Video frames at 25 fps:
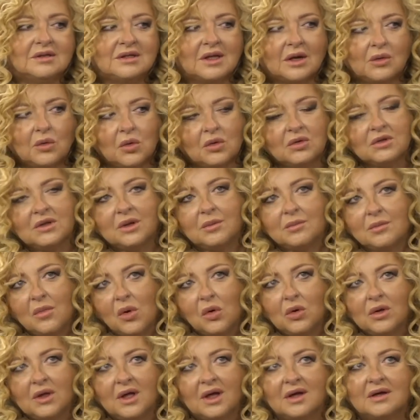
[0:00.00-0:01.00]
Ta kuchnia
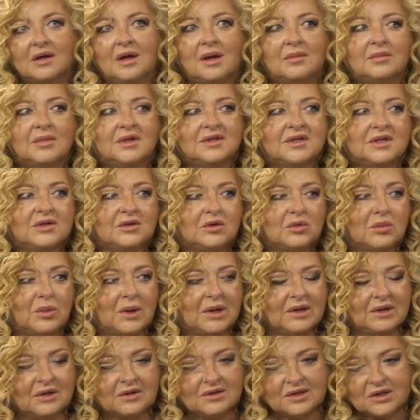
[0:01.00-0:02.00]
moja, ambasador
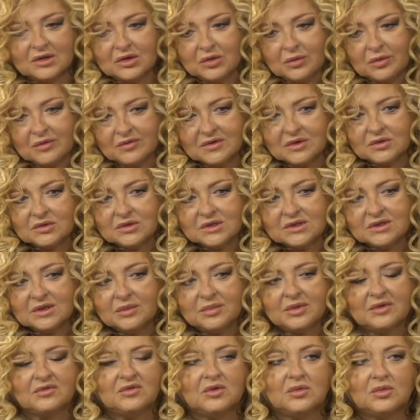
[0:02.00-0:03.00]
Belgii ostatnio powiedział, że jest
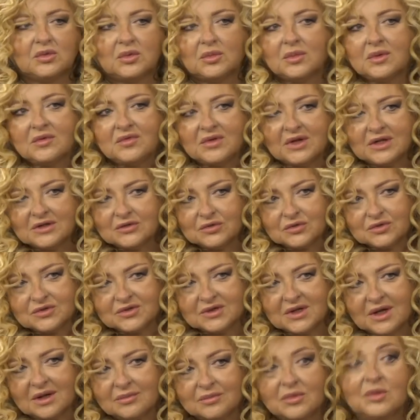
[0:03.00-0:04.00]
nieprawdopodobnie
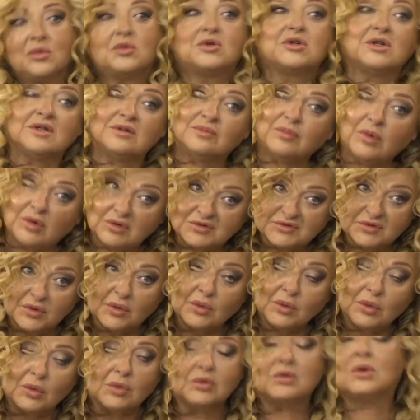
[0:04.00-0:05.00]
francuska, mimo że jest
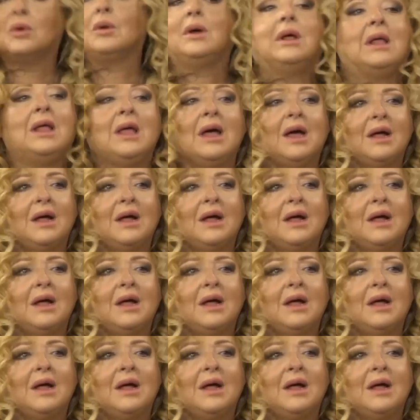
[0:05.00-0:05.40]
polską kuchnią,